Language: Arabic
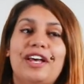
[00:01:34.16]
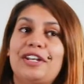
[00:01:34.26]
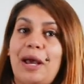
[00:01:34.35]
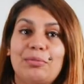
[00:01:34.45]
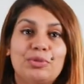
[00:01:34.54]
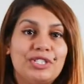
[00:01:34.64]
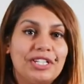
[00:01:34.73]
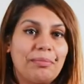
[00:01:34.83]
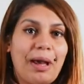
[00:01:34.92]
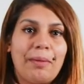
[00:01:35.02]
نعملوا
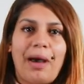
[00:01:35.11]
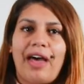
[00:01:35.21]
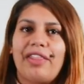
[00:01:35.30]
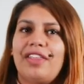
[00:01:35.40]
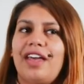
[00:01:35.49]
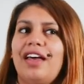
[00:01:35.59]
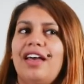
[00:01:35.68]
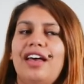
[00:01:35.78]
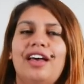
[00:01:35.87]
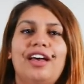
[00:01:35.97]
تير مع بعضنا
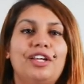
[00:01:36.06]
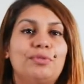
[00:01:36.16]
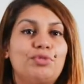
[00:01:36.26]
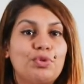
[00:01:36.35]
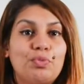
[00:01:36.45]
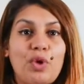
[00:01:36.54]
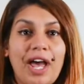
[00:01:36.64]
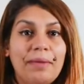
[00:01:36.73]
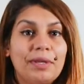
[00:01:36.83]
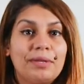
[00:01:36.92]
آه، نمشيو
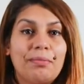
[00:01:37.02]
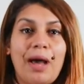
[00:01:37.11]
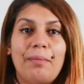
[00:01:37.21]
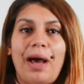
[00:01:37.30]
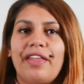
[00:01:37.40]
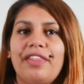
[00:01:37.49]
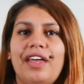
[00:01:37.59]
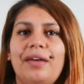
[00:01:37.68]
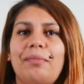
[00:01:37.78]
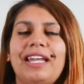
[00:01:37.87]
مخيمات مع
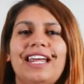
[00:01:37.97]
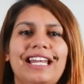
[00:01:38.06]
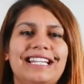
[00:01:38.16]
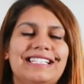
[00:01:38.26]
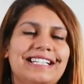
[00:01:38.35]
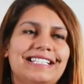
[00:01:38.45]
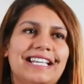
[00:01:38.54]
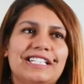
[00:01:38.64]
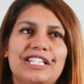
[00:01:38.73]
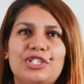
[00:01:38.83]
بعضنا معناها لي
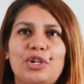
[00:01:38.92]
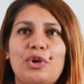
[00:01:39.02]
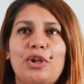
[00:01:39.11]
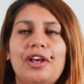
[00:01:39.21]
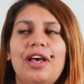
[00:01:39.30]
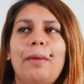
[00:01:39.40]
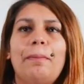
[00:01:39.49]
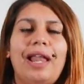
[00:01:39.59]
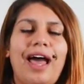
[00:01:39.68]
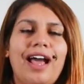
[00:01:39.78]
زيكزرسيس الكل
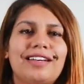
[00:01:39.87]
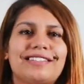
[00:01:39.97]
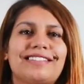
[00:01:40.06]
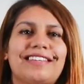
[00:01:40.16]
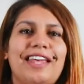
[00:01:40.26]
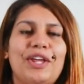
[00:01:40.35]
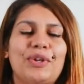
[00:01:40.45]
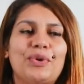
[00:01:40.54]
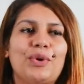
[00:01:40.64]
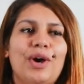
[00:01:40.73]
بالعكس
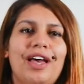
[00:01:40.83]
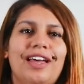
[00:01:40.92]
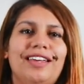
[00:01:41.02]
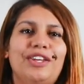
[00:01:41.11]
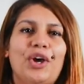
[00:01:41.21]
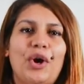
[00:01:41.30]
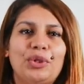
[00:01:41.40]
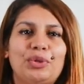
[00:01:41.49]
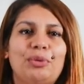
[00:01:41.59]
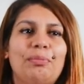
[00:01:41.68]
كانوا
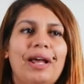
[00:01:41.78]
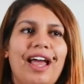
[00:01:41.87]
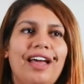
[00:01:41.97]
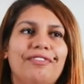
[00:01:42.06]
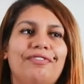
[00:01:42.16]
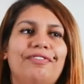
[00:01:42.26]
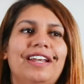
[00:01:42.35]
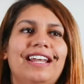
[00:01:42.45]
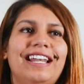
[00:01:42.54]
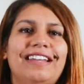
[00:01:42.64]
يحطوا المراه في
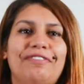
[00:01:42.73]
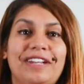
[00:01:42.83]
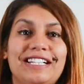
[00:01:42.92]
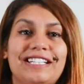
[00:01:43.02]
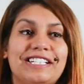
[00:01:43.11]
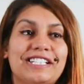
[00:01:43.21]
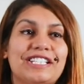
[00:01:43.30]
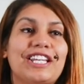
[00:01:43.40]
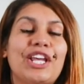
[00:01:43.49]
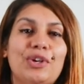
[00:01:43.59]
ال... في
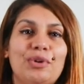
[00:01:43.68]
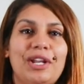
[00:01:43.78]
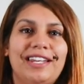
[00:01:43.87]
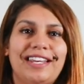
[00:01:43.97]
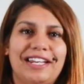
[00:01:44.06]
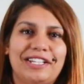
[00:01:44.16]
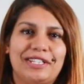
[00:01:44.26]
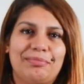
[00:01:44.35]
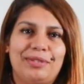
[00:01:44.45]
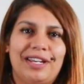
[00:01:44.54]
الاكزرسيس هي الاولانيه اللي
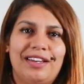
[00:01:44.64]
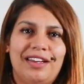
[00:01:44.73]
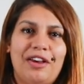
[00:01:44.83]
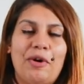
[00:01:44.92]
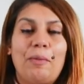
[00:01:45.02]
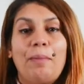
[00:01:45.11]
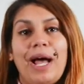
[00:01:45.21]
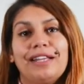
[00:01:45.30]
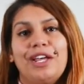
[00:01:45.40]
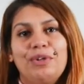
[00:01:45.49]
تبدا من
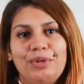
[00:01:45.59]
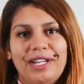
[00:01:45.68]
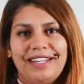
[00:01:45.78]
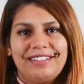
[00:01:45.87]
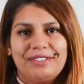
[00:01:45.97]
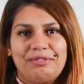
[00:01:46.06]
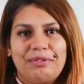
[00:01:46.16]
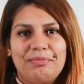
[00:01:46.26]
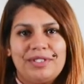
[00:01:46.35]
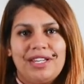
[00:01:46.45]
بعدها الاولاد
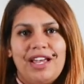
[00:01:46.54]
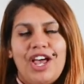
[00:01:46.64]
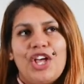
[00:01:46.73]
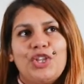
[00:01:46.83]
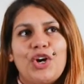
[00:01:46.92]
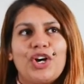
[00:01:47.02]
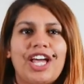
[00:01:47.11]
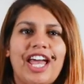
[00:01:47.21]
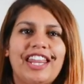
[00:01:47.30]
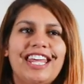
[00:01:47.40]
فهمت
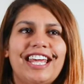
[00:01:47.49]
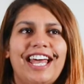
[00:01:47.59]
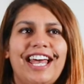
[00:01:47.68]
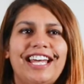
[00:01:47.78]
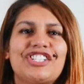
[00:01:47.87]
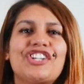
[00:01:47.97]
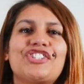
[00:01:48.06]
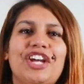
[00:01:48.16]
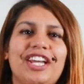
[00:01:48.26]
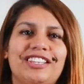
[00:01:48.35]
دونك هذيك
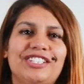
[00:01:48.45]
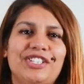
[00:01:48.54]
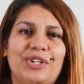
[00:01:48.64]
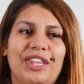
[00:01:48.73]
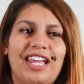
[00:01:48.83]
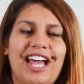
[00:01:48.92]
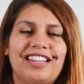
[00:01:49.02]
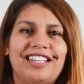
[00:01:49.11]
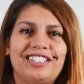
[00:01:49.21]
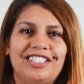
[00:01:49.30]
شجعتني هذيك
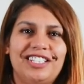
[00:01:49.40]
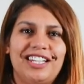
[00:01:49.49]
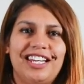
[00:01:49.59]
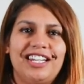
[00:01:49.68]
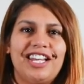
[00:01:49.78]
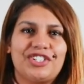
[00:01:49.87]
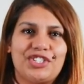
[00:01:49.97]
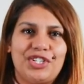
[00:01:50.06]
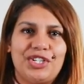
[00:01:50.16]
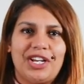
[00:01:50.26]
عطتني
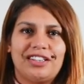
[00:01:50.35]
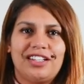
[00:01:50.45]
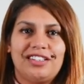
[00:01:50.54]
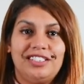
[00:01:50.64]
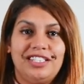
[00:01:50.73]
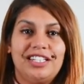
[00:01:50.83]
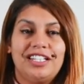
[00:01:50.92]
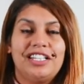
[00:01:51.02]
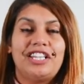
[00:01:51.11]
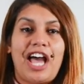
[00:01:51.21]
انرجي
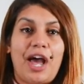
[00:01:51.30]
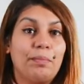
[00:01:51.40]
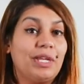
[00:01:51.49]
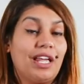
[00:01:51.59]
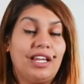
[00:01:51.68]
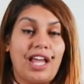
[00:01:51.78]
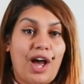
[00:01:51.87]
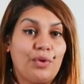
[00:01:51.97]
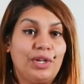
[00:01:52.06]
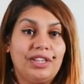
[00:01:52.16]
عطتني الدعم هي اللي
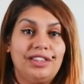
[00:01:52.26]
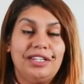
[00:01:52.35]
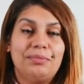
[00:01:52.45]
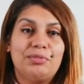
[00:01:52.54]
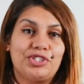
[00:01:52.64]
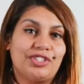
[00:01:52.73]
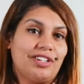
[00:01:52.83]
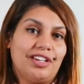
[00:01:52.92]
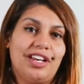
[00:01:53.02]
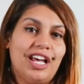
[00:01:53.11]
عاونتني باش
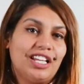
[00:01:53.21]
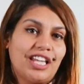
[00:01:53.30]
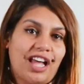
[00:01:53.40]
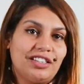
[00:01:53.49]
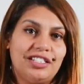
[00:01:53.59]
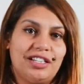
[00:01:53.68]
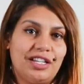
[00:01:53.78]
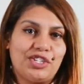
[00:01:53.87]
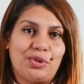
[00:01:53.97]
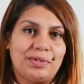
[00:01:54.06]
تخطيت
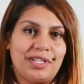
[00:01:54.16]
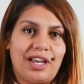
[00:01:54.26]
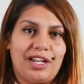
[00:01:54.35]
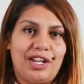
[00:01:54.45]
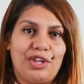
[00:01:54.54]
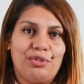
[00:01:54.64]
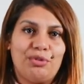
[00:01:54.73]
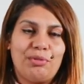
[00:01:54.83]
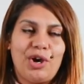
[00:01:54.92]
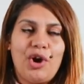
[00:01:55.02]
لي زوبستاكل
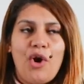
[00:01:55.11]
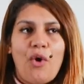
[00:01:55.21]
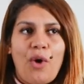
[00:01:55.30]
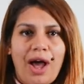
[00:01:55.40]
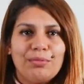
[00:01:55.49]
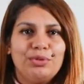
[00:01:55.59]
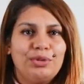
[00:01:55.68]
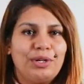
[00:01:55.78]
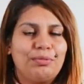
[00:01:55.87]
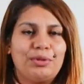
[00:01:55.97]
هذوما والحمد
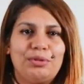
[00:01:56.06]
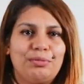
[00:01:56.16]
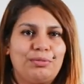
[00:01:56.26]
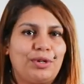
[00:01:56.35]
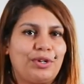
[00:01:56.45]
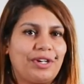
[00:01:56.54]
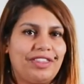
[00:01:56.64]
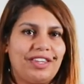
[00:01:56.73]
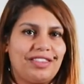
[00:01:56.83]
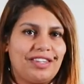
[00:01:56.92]
لله بور لو مون
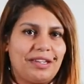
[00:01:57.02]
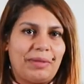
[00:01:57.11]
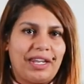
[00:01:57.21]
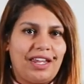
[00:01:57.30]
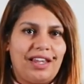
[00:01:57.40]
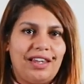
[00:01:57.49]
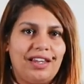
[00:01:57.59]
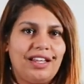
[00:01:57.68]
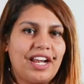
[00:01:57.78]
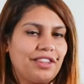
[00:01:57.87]
خديت معناها
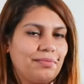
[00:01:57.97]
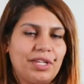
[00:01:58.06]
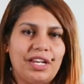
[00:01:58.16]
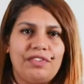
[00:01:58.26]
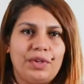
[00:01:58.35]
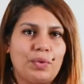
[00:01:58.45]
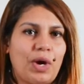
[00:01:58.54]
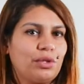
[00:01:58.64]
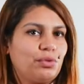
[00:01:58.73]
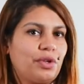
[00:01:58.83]
الجراد نتاعي في
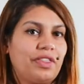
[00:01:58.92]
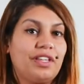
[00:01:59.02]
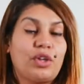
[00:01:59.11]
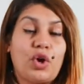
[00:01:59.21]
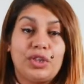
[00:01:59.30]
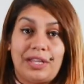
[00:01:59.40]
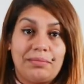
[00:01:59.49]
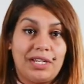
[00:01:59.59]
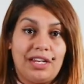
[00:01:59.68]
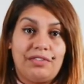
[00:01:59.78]
وقت وخديت خطه
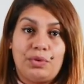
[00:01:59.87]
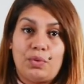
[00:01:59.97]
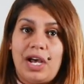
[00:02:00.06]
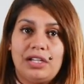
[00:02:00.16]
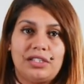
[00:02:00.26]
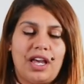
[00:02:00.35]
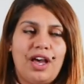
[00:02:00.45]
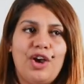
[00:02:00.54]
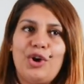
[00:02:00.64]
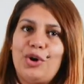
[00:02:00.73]
نتاعي في
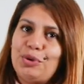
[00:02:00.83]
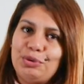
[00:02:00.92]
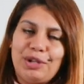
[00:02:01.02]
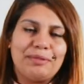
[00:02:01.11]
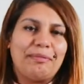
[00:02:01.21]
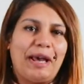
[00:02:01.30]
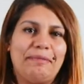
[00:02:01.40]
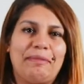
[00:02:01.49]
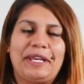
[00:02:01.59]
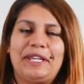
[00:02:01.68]
وقتها ونطمح
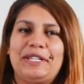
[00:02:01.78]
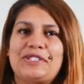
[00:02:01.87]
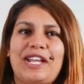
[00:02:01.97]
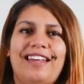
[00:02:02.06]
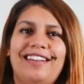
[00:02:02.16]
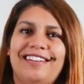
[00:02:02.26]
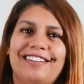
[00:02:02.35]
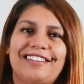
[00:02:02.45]
لما خير ان شاء الله